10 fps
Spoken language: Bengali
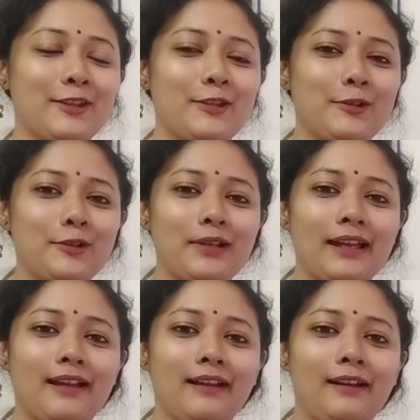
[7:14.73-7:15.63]
তো
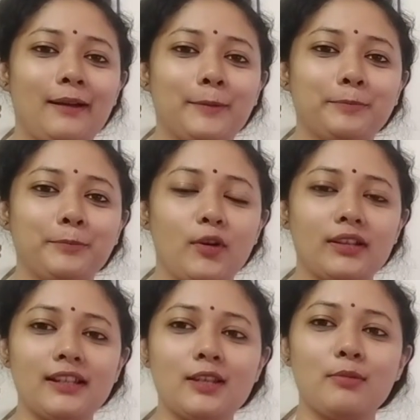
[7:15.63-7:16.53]

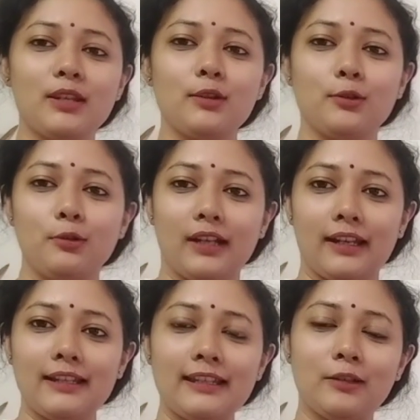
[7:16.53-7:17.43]
পঁয়তাল্লিশ মিনিট ধরে
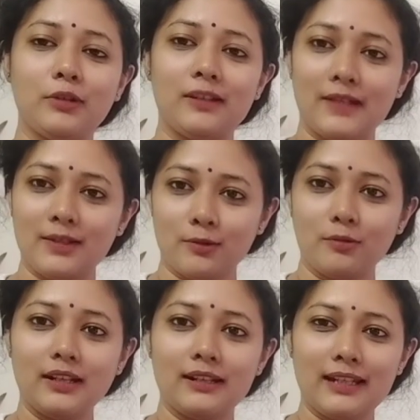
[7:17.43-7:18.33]
ঠিক ওই
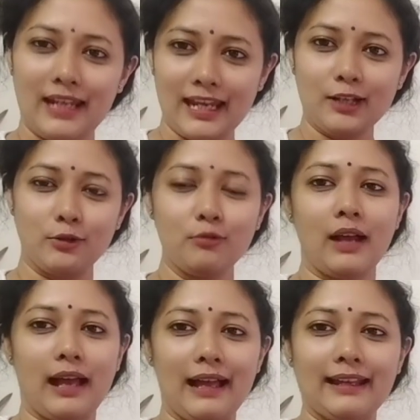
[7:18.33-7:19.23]
রেস্টুরেন্টের একটু
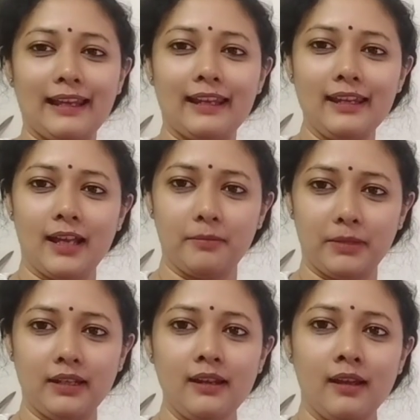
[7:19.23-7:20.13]
আগেই
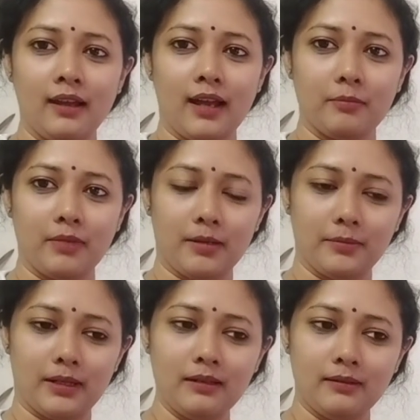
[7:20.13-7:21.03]
আমি
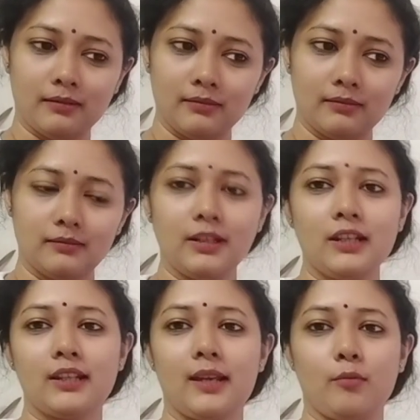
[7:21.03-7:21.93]
আমরা
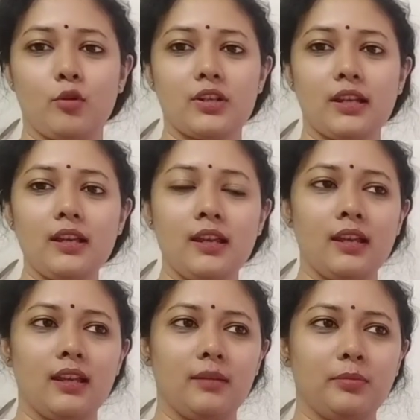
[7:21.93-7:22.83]
রিক্সায় বসা
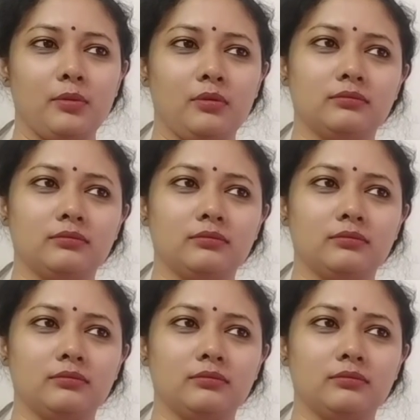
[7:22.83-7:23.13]
এবং